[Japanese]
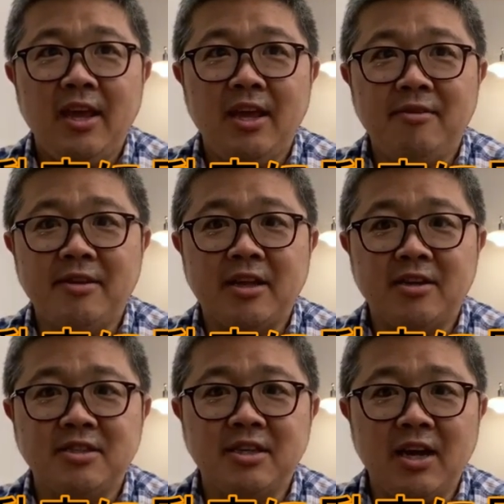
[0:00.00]
えー、
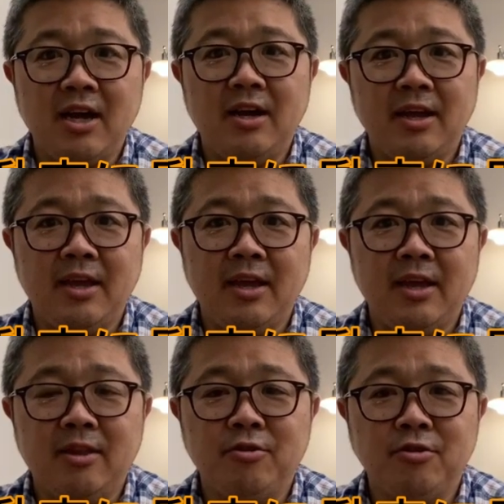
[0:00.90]
私が、
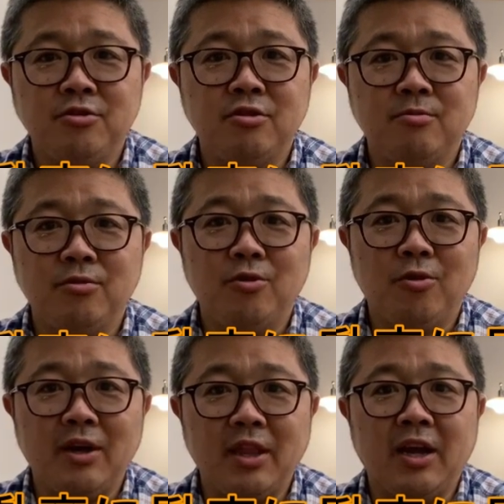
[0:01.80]
えーと、と YouTube
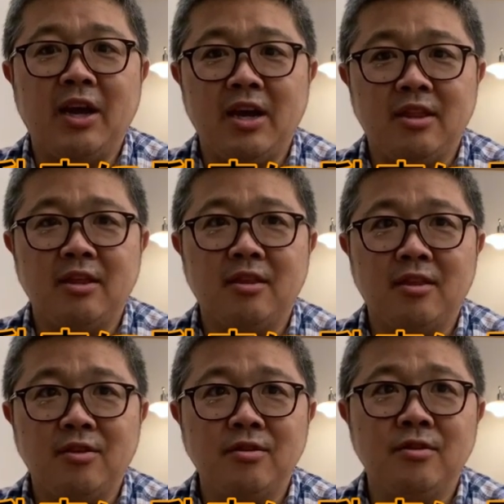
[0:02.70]
動画で解
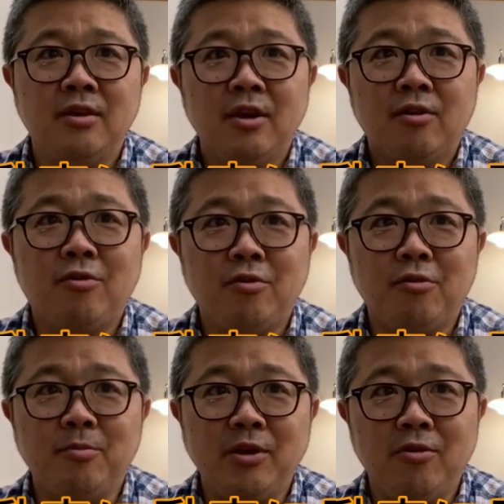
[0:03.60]
説する試
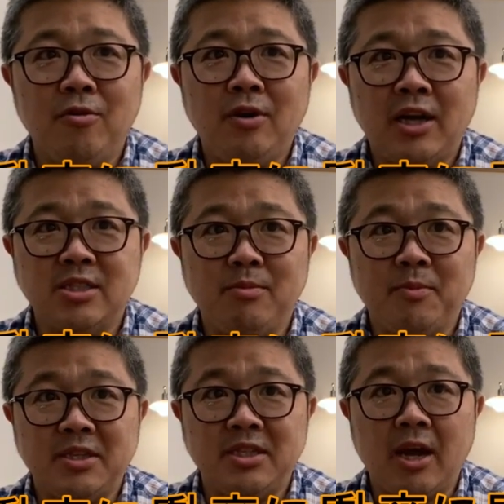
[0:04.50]
みを始
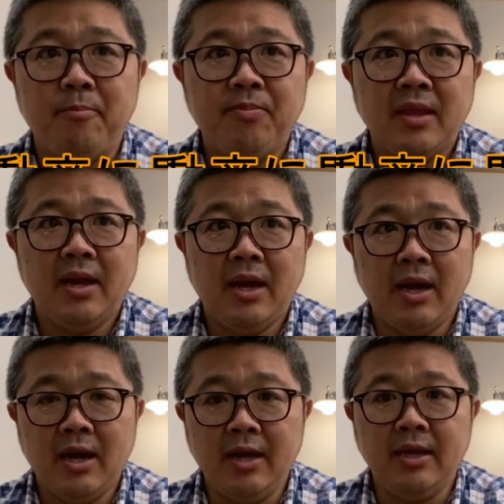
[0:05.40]
めました。
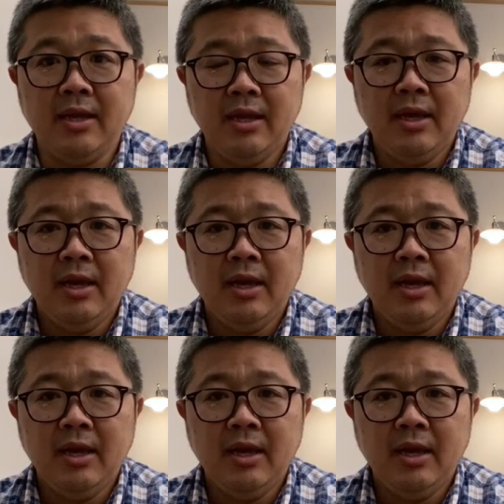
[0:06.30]
はい。